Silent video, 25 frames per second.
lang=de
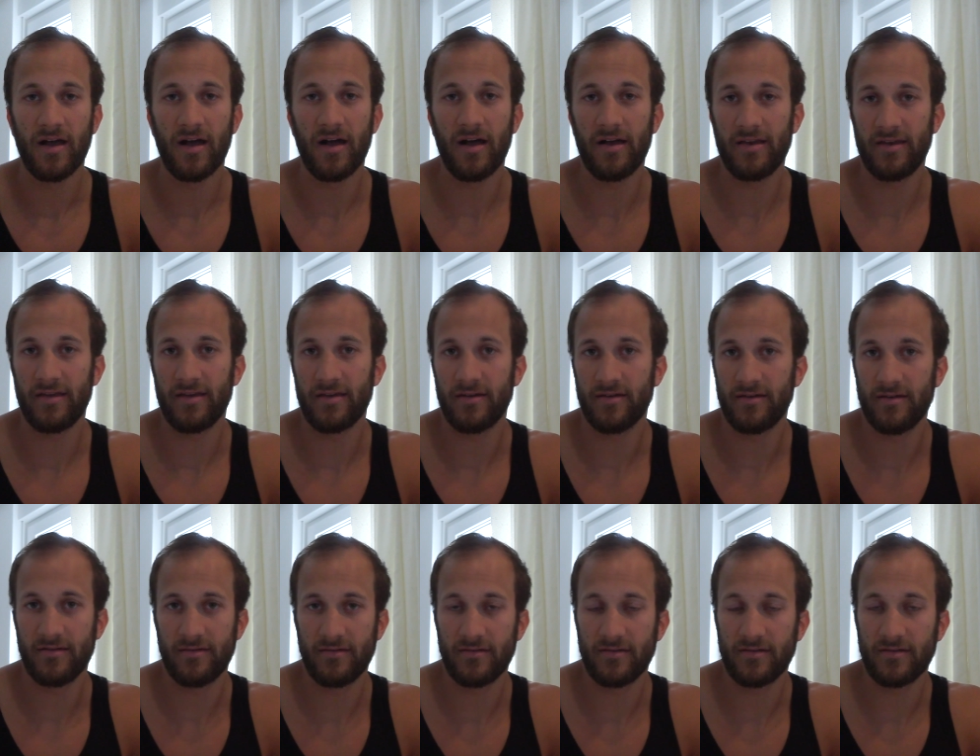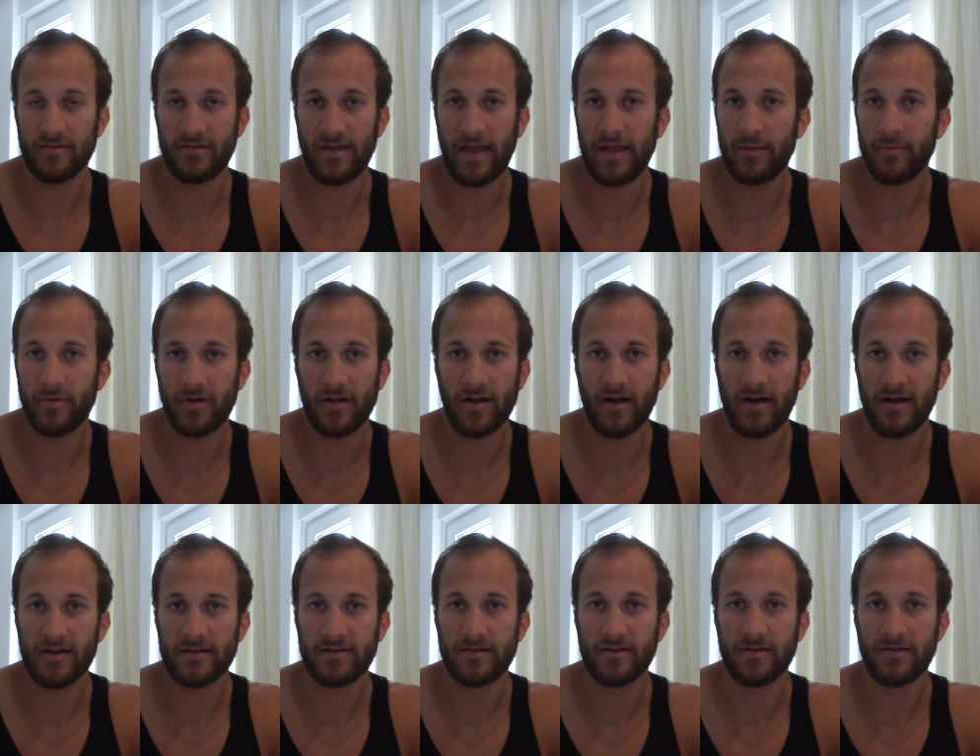Eine gelbe
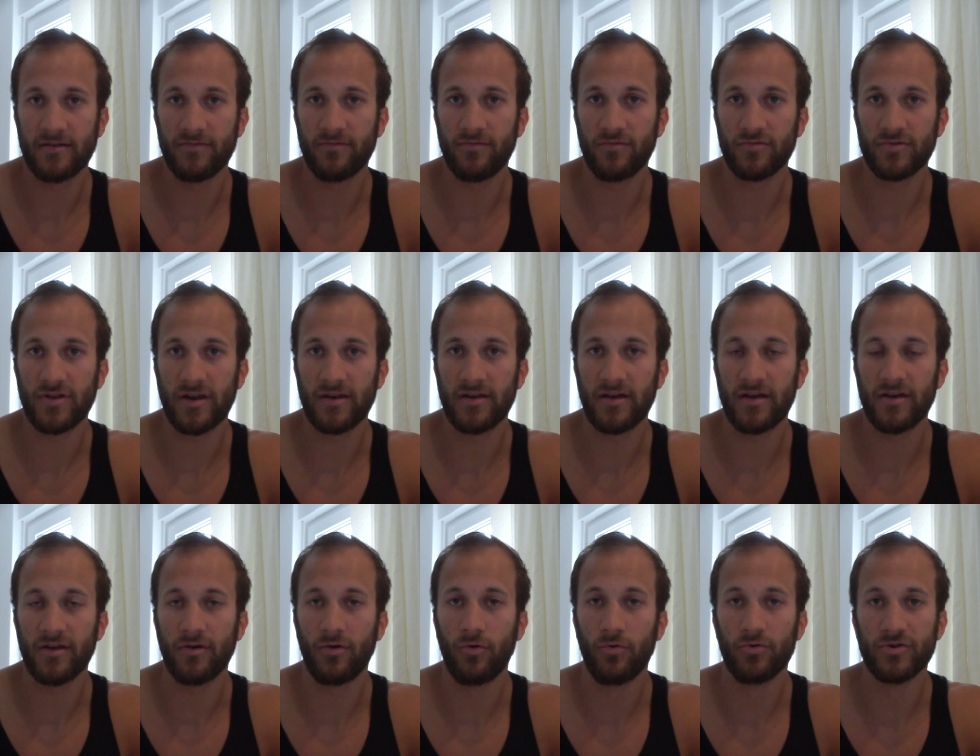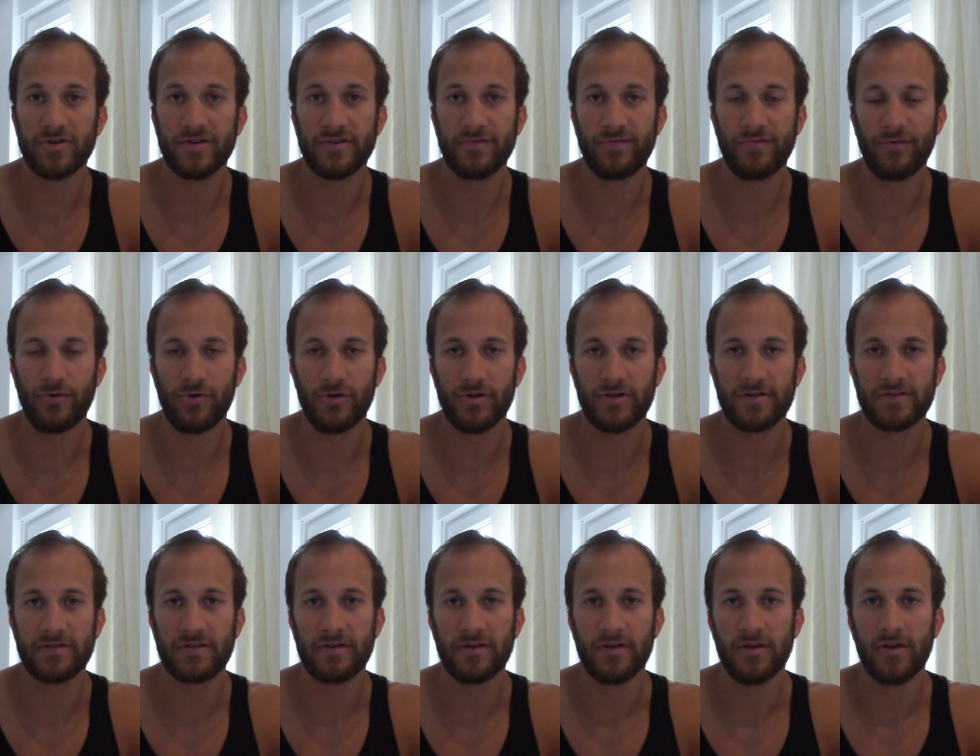Karte, wo dann eine rote
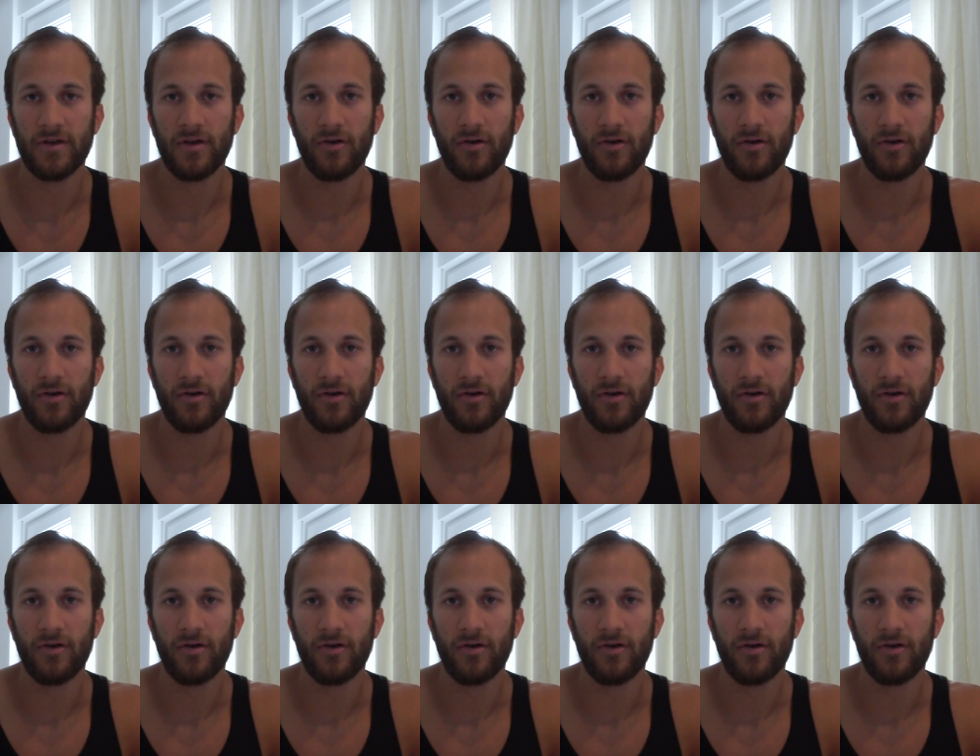folgt